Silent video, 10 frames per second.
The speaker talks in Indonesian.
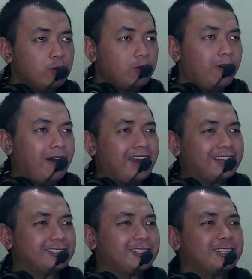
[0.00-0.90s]
oh, wah
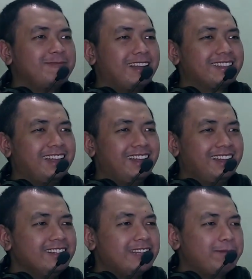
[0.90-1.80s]
langsung tutup mata,
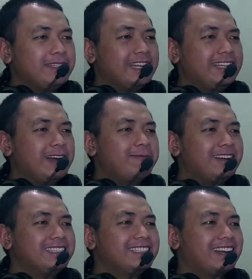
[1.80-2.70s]
tapi jadi
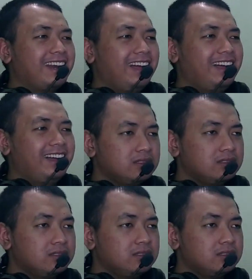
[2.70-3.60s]
gampang diserang.
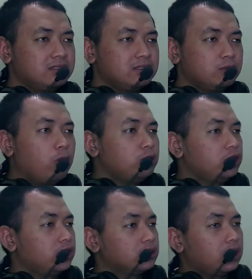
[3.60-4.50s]

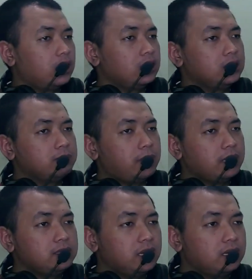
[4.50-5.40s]
Wujud, tangannya
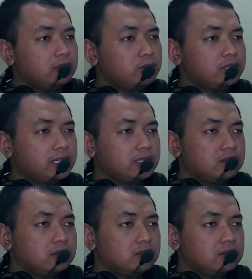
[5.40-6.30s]
panjang, buset.
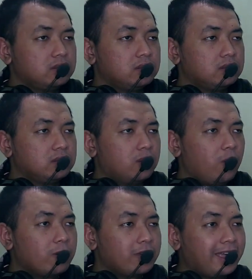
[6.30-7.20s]

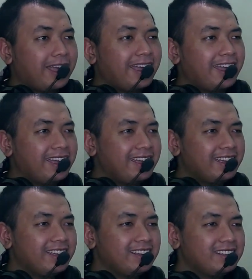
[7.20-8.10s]
Oke. Okay.
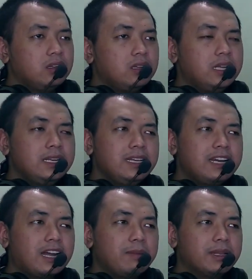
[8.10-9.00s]
Ini
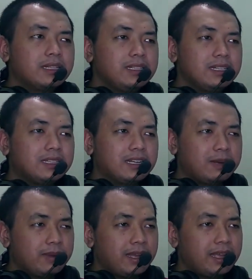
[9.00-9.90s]
gerakan battlenya entah
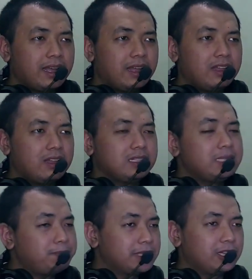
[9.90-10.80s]
kenapa kayak
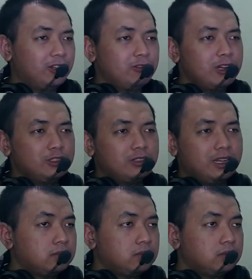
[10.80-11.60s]
cepet loh, gua suka.